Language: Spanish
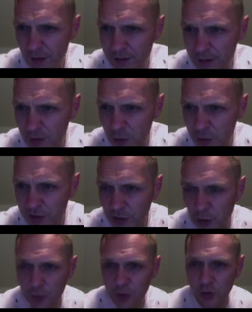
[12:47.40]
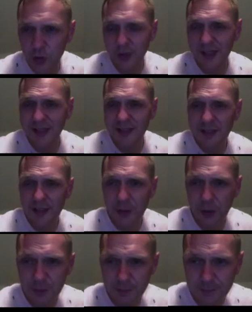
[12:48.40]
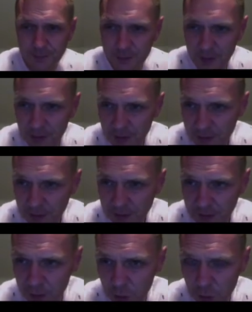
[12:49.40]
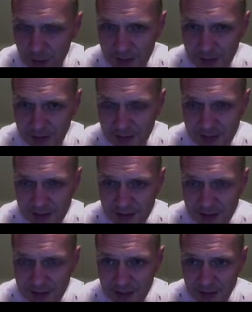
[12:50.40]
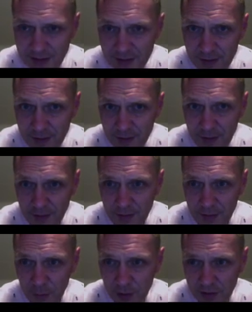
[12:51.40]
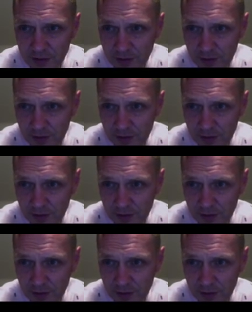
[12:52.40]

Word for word: ver cómo se comportó el día de hoy. Tiene lugar 16 por este